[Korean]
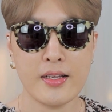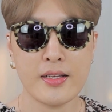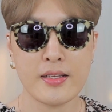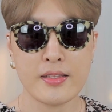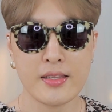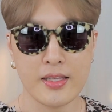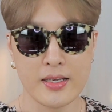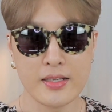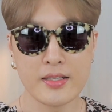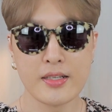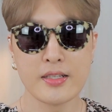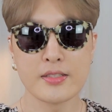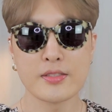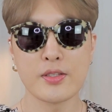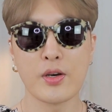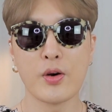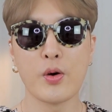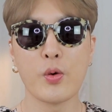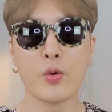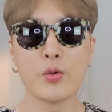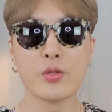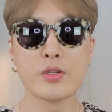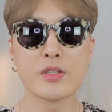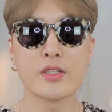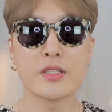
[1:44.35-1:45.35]
네, 그래서
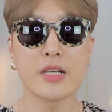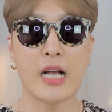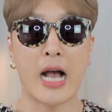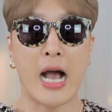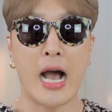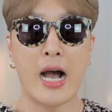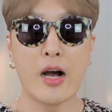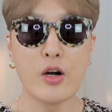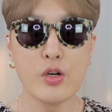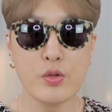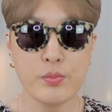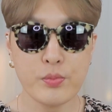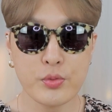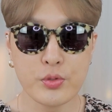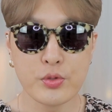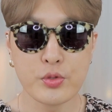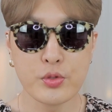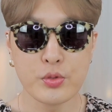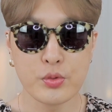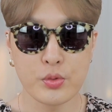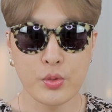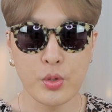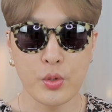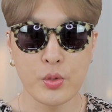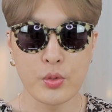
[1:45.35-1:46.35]
오늘은 가을
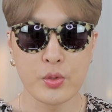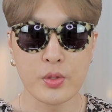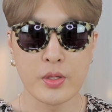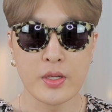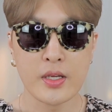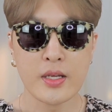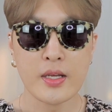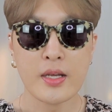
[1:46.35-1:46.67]
뮤트톤,